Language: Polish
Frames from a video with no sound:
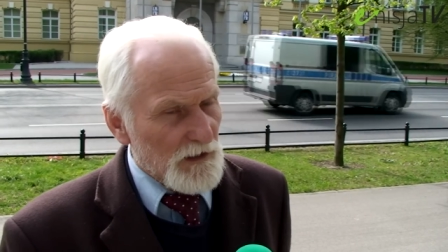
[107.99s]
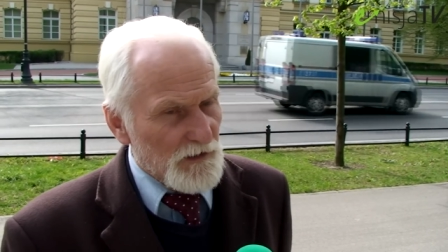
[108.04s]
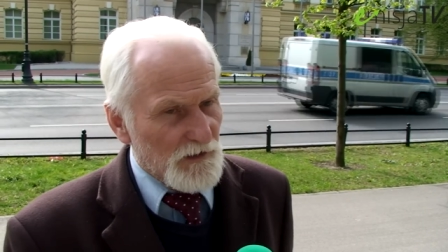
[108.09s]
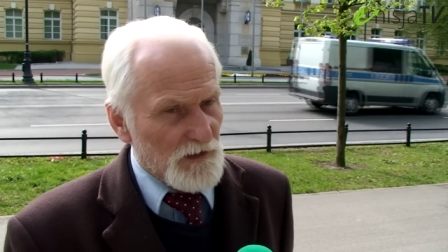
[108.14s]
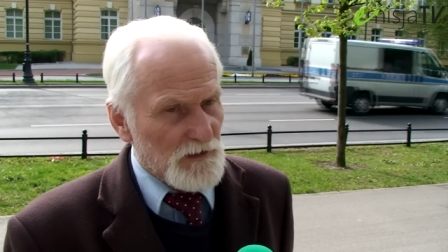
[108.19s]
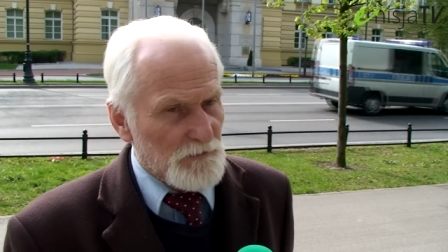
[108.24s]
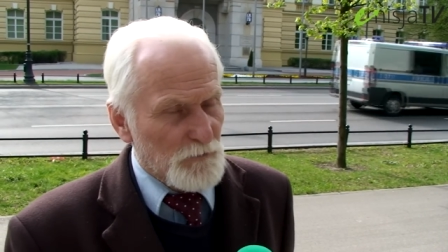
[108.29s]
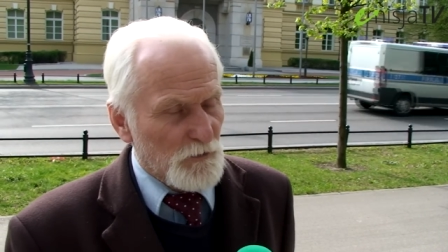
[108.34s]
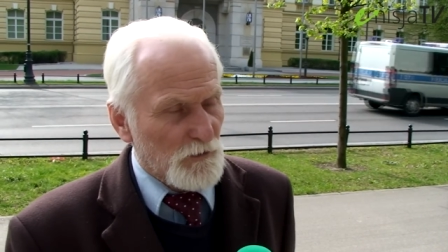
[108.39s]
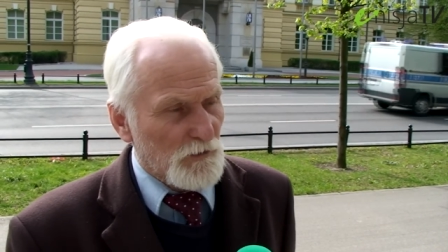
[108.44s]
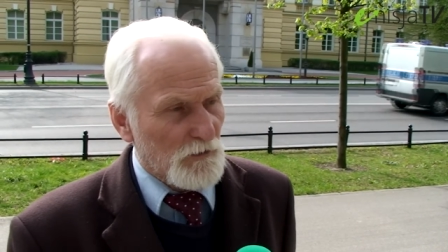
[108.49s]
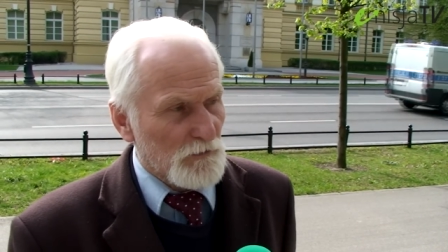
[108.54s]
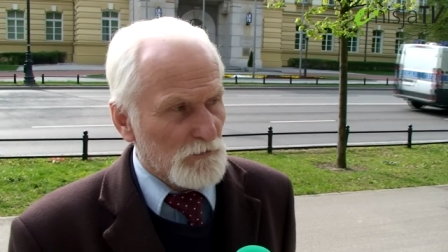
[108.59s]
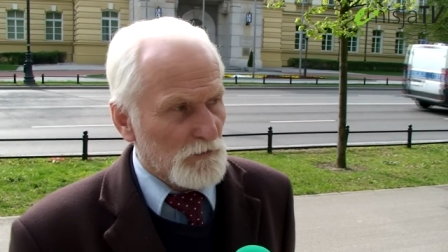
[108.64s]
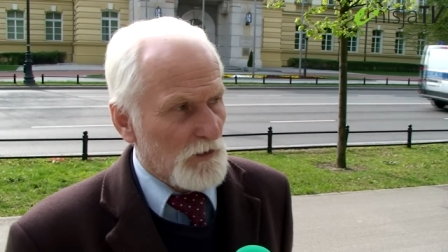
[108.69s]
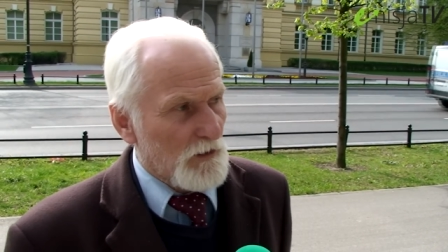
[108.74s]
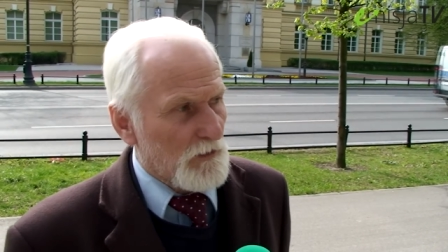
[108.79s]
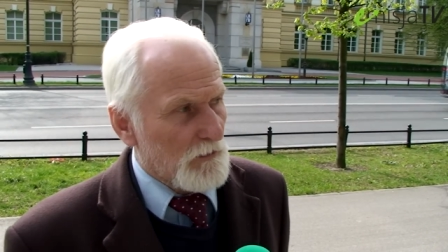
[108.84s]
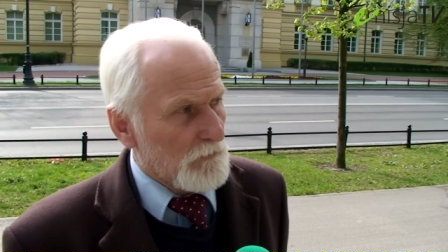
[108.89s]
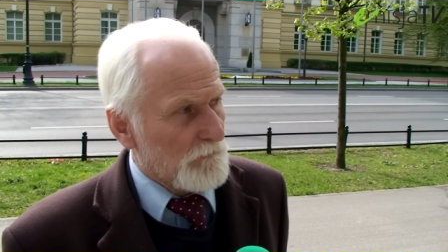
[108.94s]
jest pod
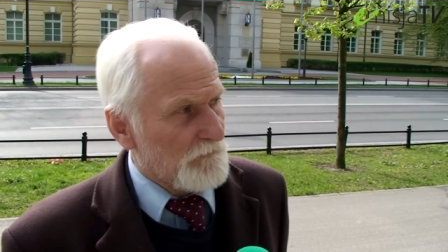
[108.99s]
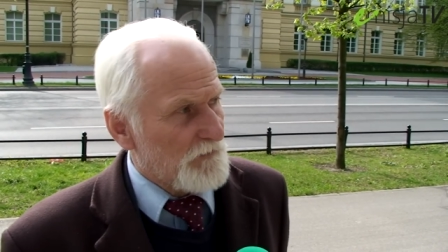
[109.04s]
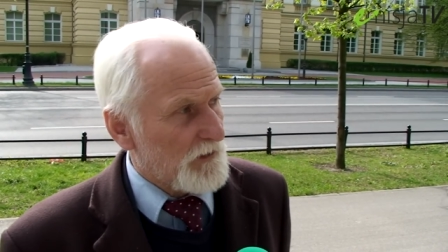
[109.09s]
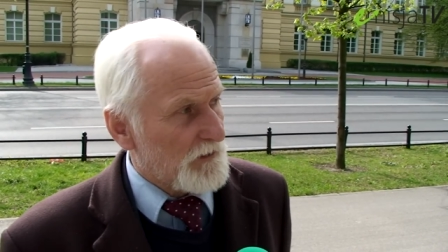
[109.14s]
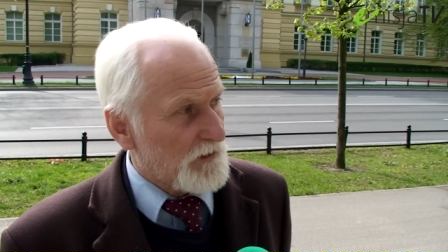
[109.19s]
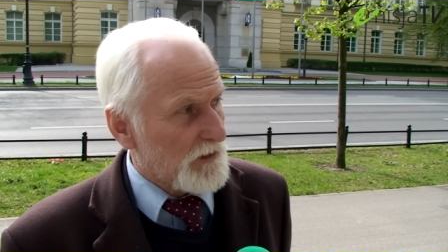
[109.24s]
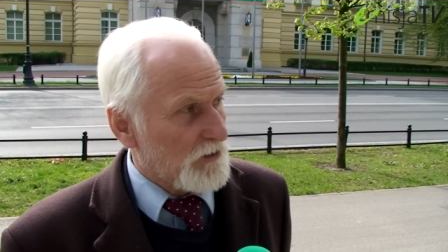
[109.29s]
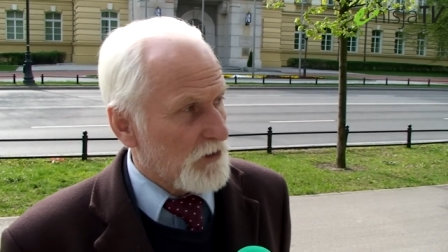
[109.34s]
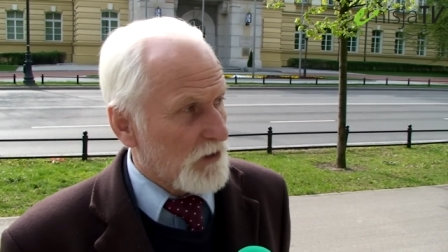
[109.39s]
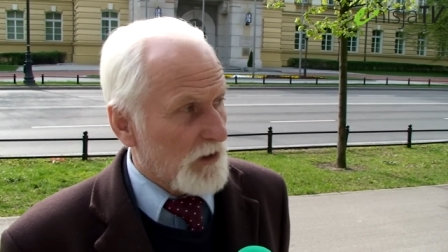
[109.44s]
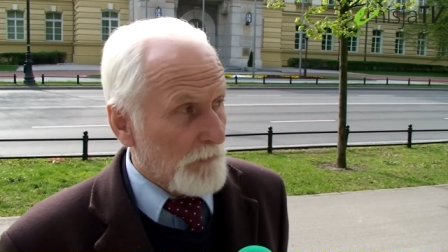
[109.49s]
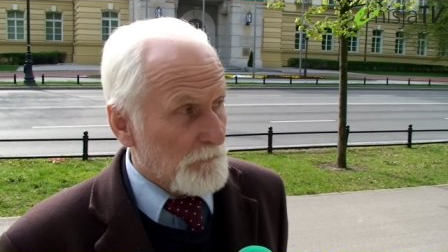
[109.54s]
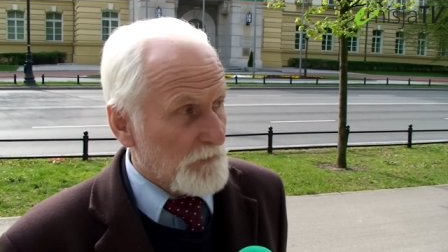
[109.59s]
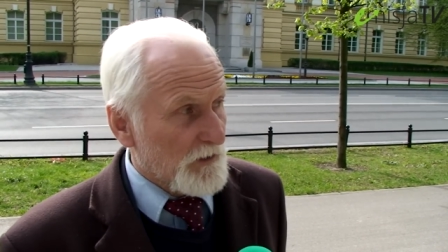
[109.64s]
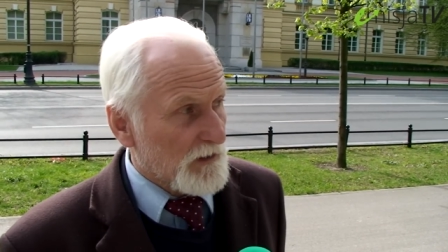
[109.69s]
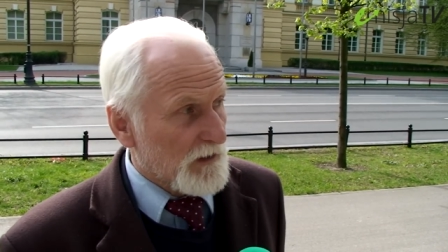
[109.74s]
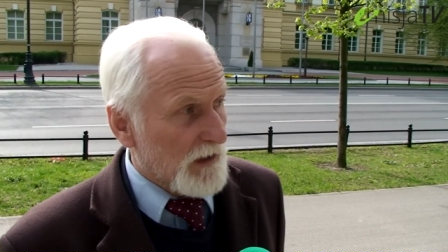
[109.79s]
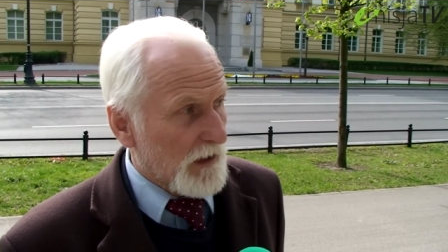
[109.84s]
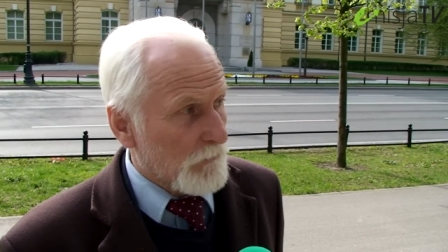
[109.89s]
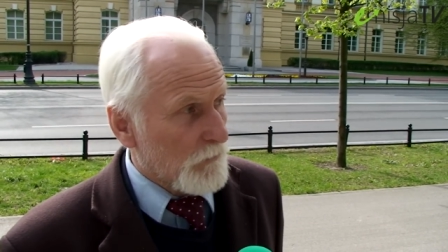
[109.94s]
kontrolą wielkiego
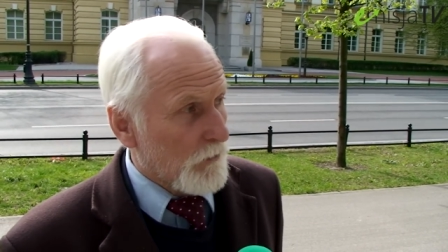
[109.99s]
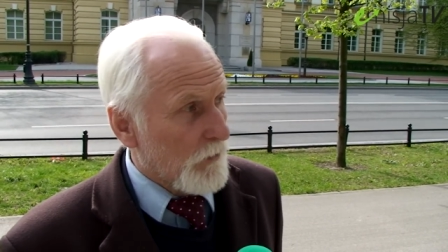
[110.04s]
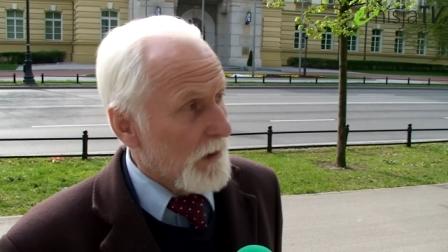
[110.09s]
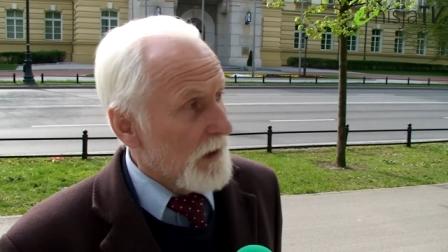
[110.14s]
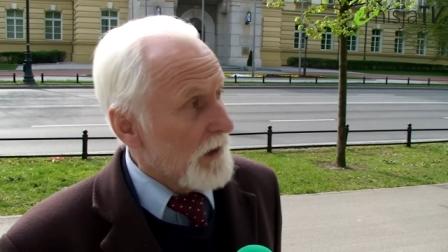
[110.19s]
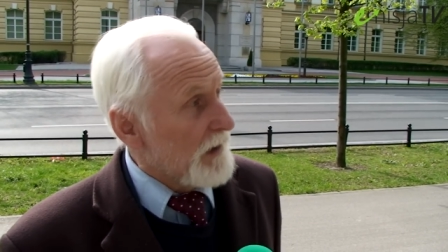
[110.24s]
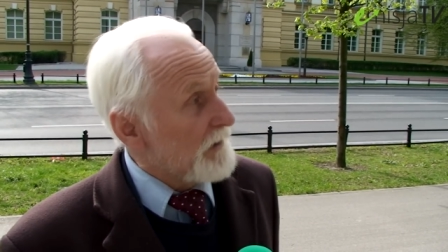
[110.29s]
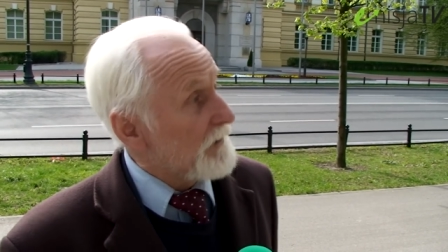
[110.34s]
kapitału.